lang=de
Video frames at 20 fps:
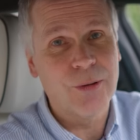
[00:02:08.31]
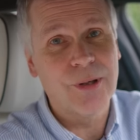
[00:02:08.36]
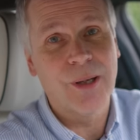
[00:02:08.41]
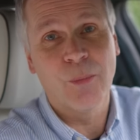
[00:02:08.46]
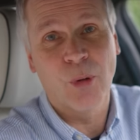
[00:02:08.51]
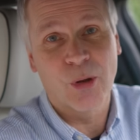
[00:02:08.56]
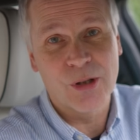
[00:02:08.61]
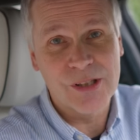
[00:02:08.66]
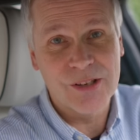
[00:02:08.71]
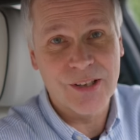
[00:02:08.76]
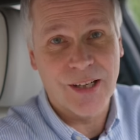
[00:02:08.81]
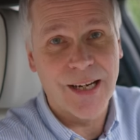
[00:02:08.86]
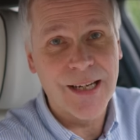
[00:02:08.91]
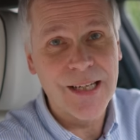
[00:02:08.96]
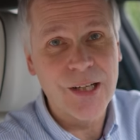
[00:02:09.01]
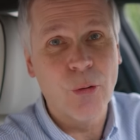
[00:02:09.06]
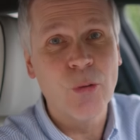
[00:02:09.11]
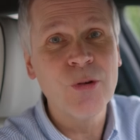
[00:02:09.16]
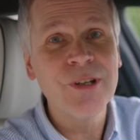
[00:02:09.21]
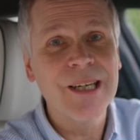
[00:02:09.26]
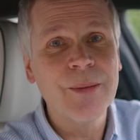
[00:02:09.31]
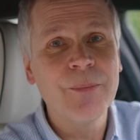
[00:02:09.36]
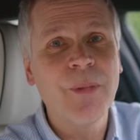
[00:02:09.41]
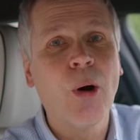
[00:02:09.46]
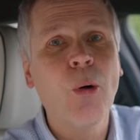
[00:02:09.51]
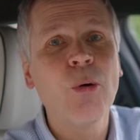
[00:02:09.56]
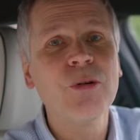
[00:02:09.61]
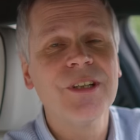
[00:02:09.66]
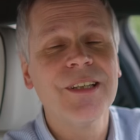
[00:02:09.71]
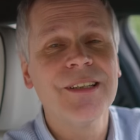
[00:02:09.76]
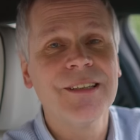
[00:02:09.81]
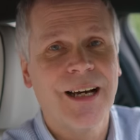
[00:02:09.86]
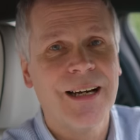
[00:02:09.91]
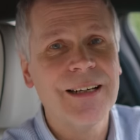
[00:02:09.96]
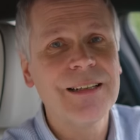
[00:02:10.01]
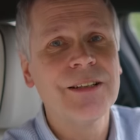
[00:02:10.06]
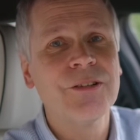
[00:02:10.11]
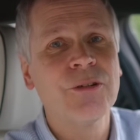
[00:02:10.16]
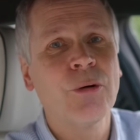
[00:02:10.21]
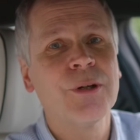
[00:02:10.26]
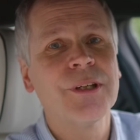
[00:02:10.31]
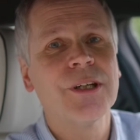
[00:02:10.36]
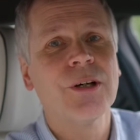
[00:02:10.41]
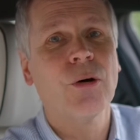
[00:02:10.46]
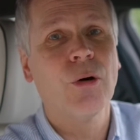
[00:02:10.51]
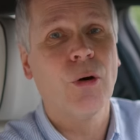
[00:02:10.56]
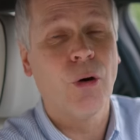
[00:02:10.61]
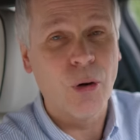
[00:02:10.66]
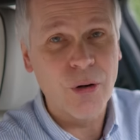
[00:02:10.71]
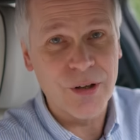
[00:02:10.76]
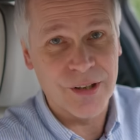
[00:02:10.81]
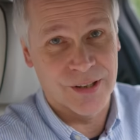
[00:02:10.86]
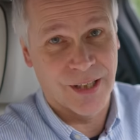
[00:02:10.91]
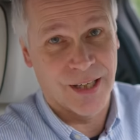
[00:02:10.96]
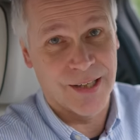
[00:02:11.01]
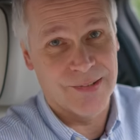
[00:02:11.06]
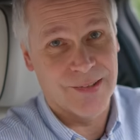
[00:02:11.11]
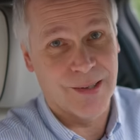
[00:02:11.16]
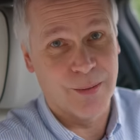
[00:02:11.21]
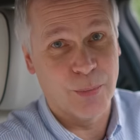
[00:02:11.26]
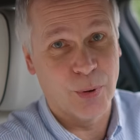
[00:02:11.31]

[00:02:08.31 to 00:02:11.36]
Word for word: oder Model 3 und eben auch die nagelneue Organizer